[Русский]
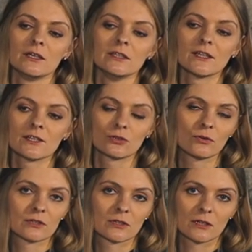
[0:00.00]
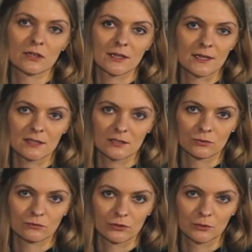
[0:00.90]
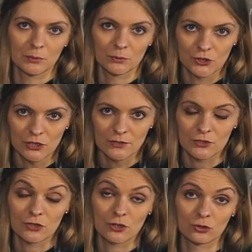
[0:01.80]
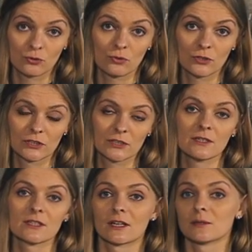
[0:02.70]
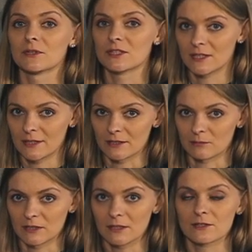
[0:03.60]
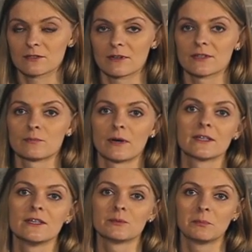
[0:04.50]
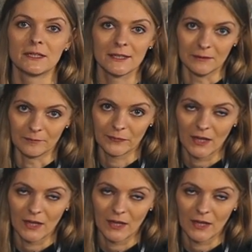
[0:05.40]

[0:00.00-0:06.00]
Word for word: И настолько классно у него это получилось, что эта книга стала бестселлером. Она называлась «Байки из петли».